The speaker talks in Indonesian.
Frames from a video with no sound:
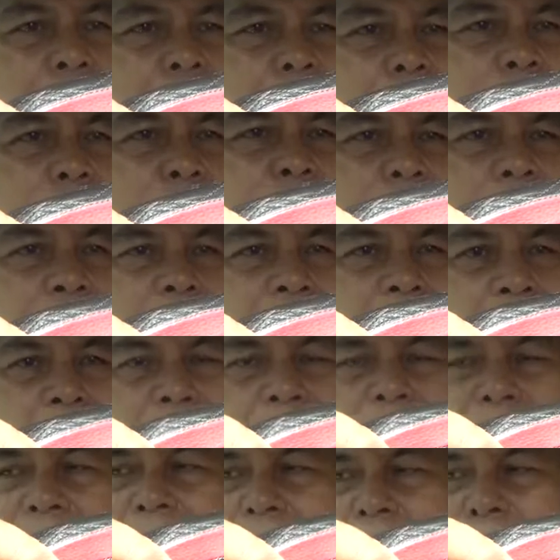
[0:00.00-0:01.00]
bukan
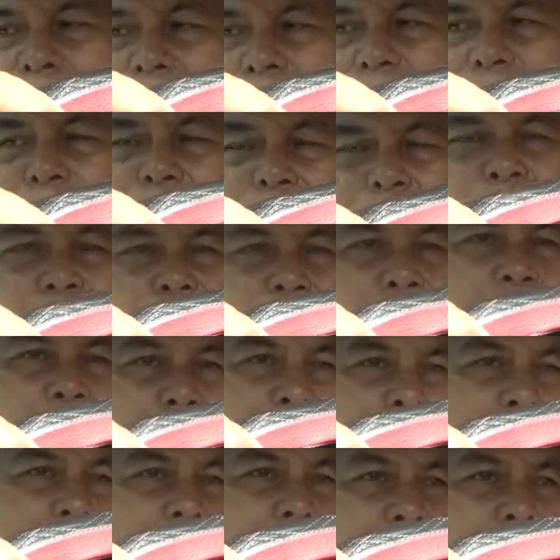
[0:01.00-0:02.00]
hanya menguntungkan
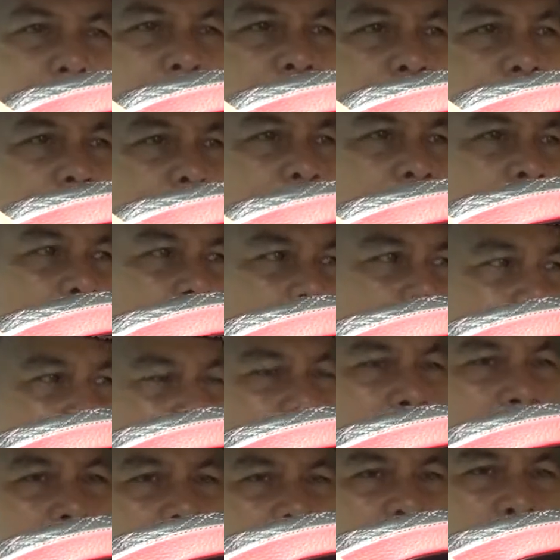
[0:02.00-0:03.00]
bagi orang-orang yang
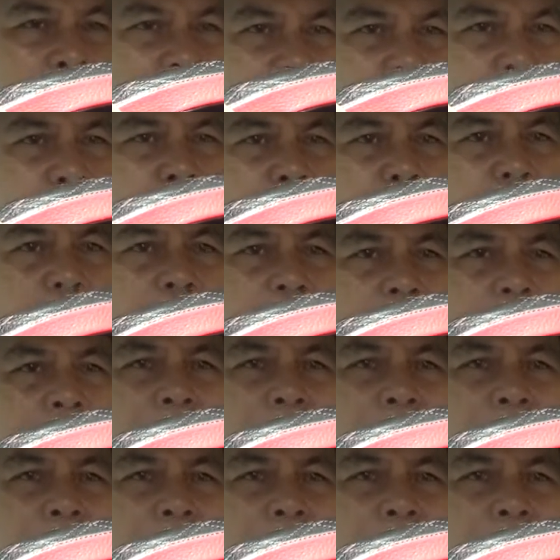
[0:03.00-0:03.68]
tertentu.